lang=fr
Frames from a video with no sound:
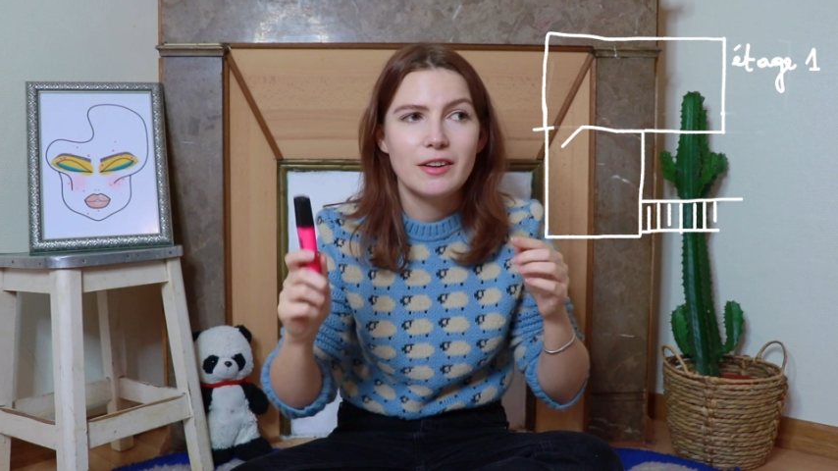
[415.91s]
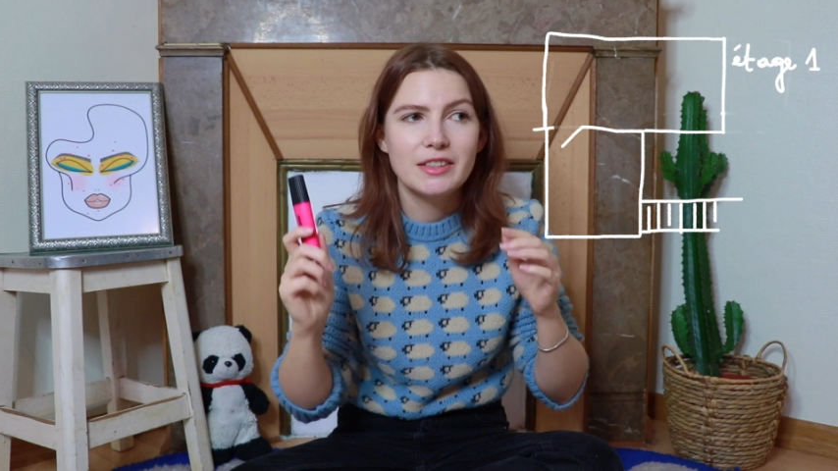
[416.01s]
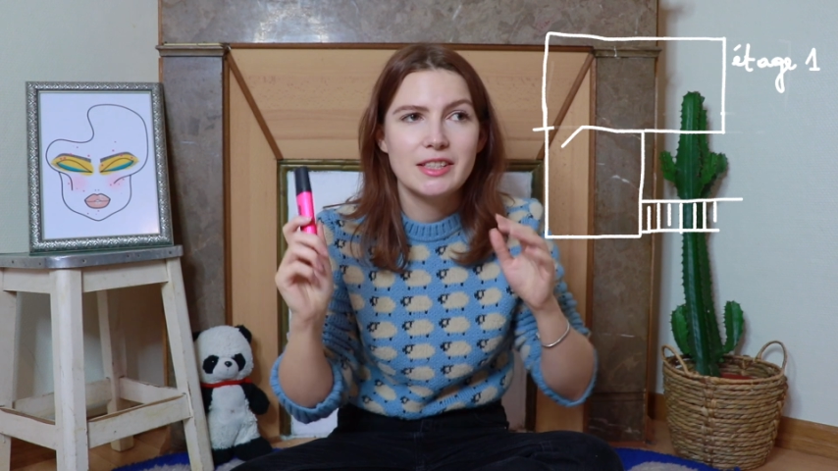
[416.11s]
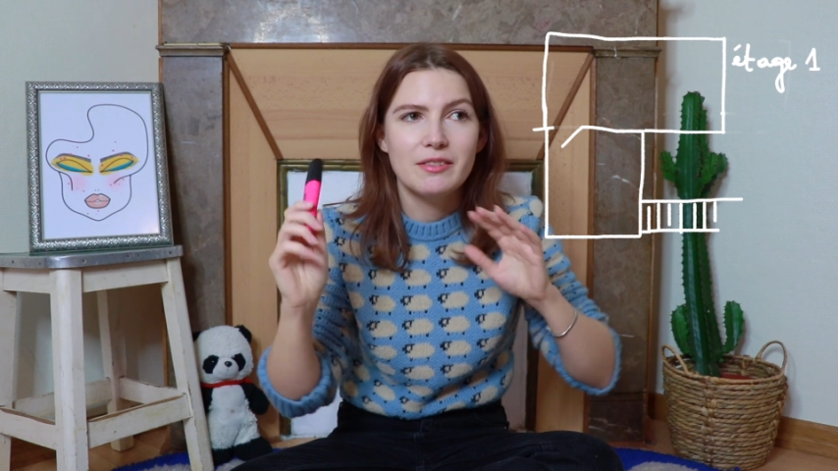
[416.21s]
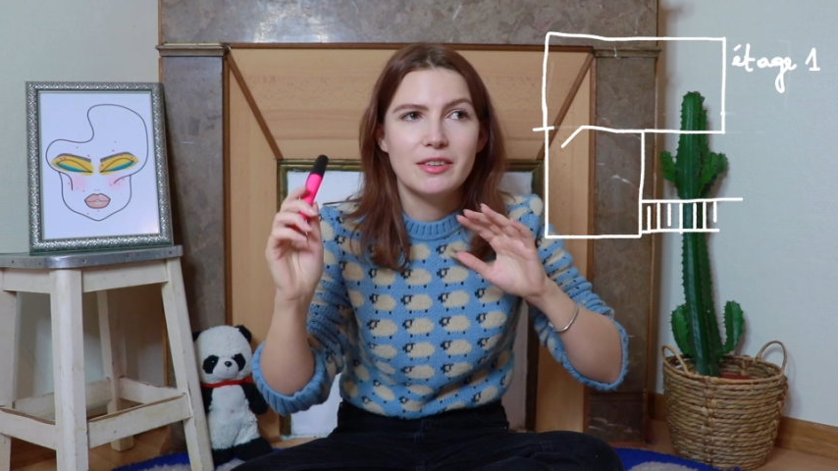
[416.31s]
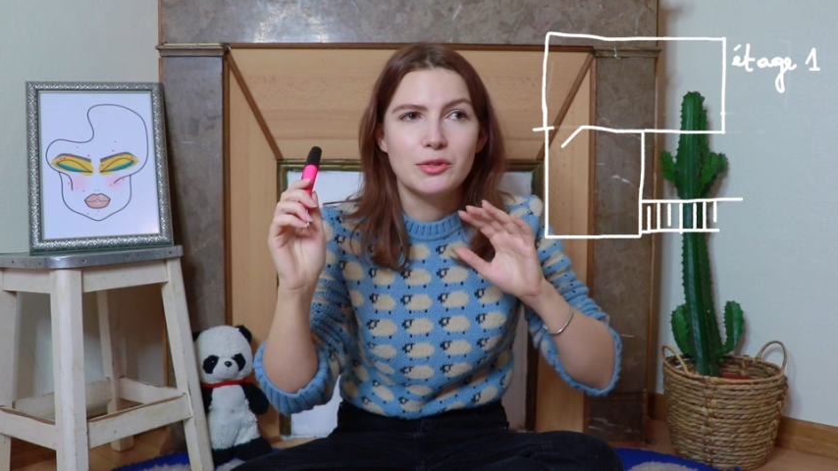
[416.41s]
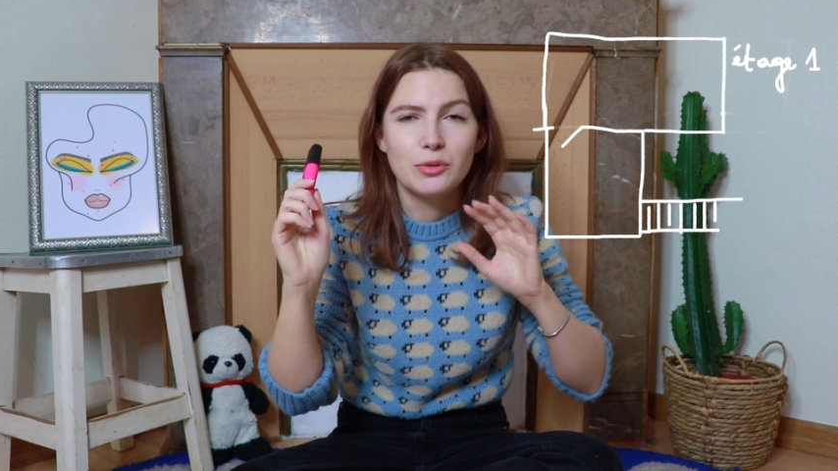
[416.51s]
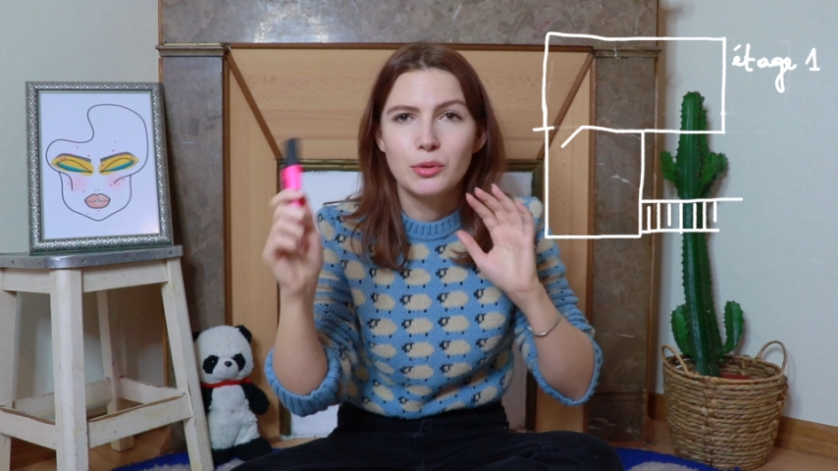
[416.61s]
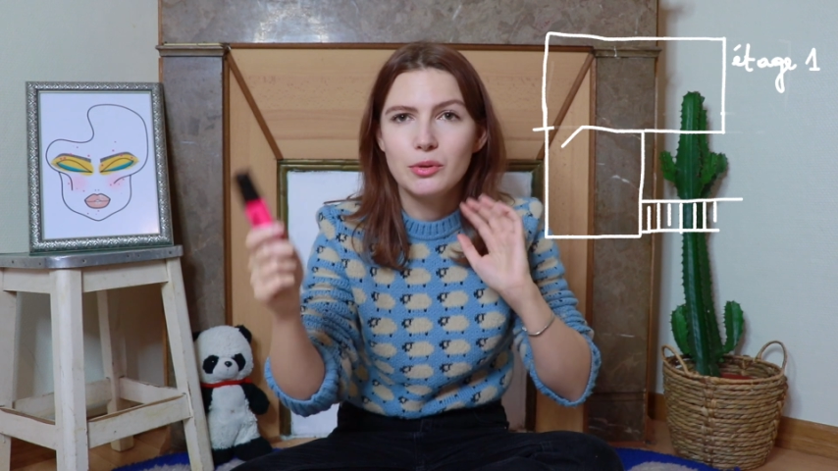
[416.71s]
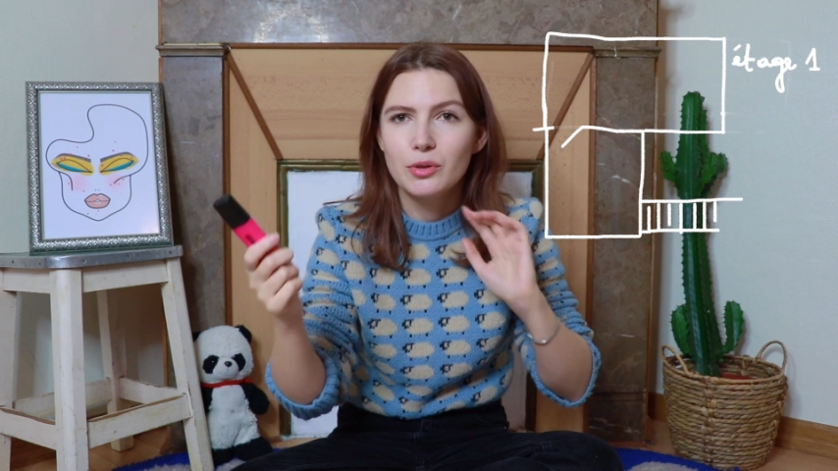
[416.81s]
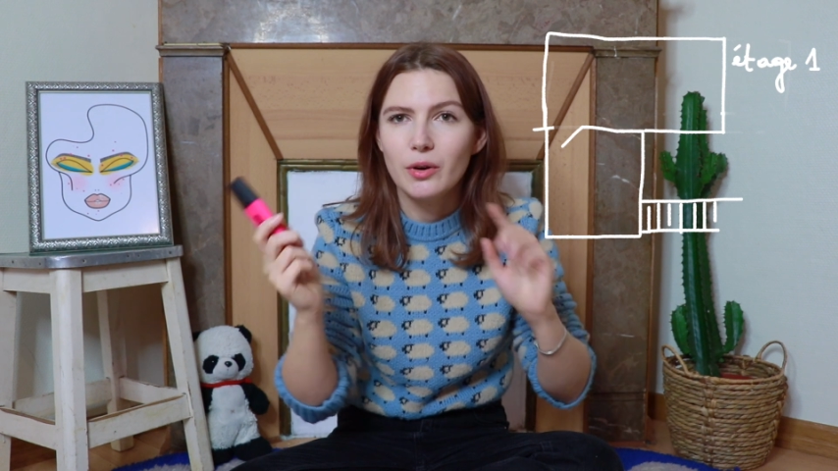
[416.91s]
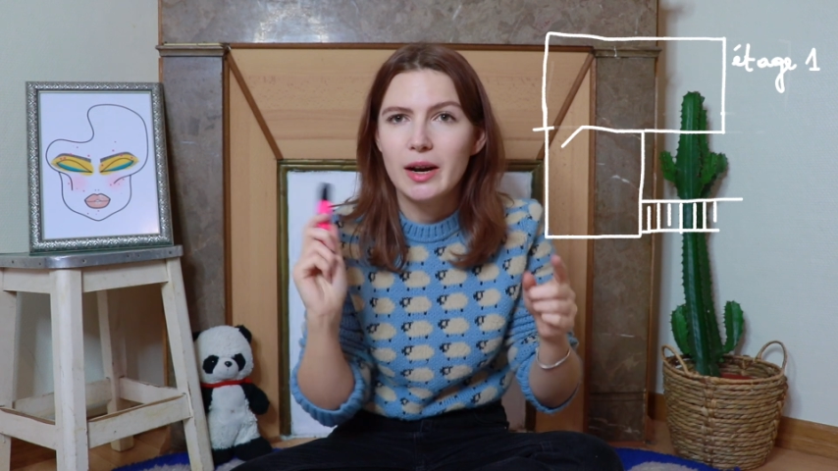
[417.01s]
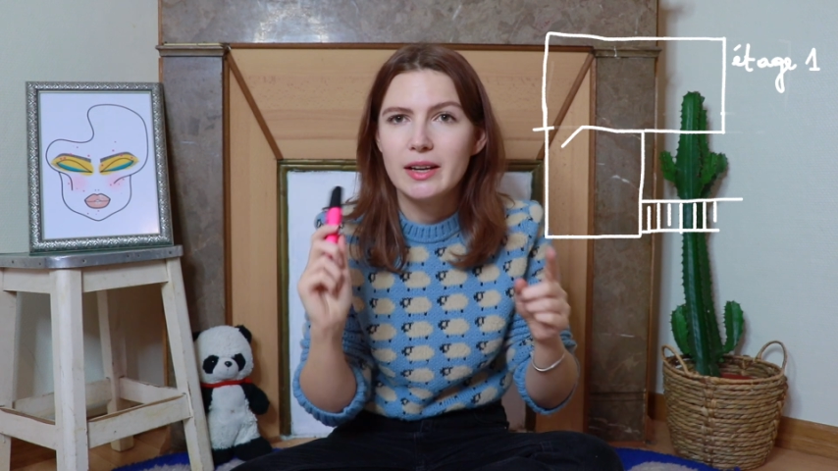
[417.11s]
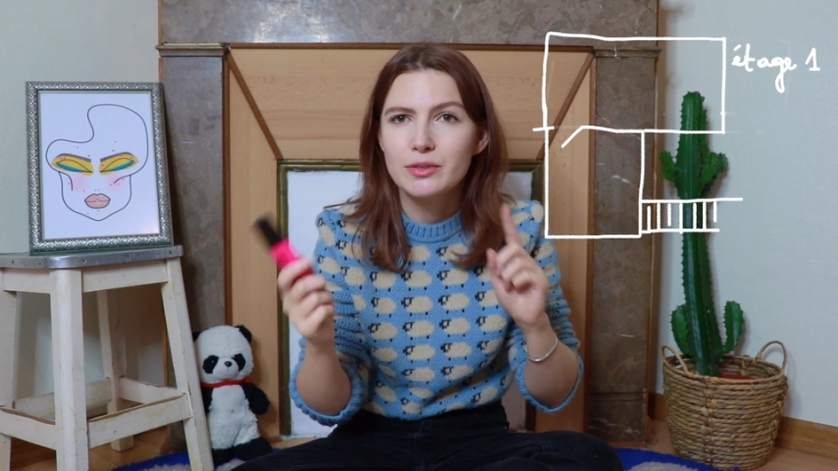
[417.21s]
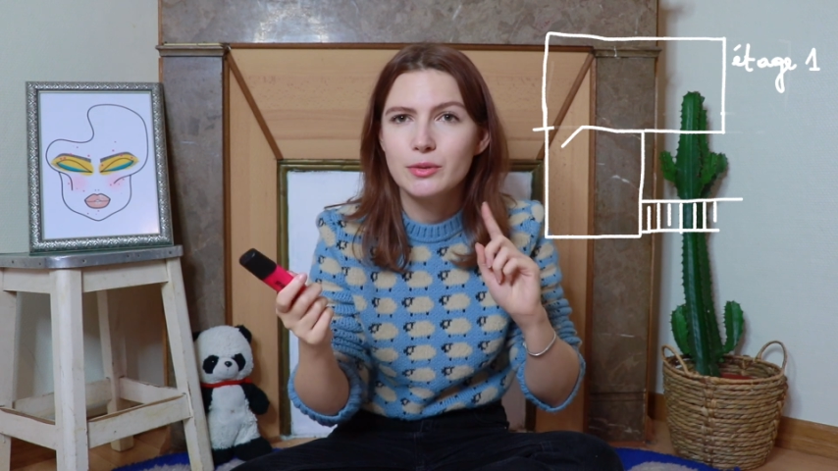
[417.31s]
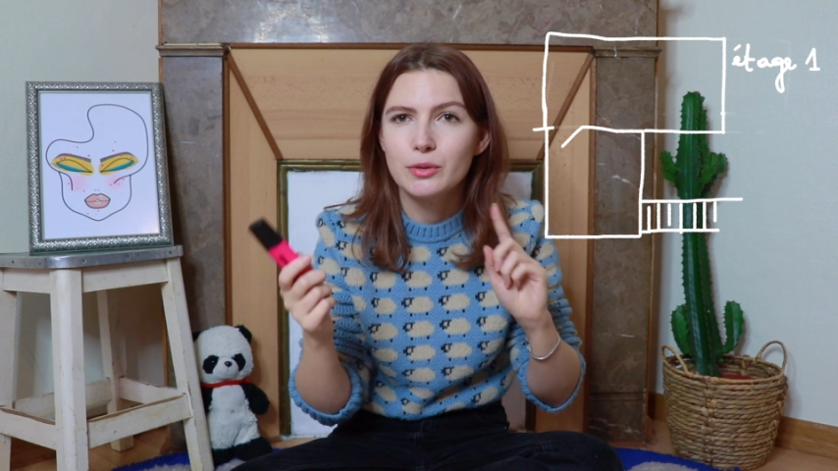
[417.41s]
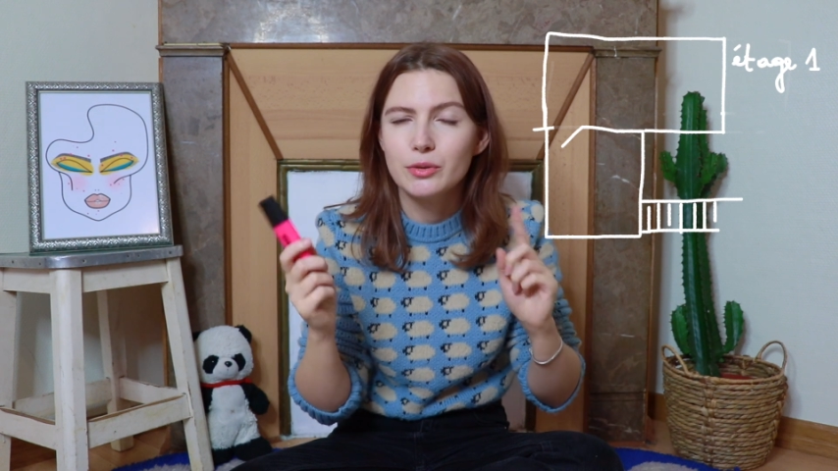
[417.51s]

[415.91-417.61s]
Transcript: En fait, il y avait une drôle de relation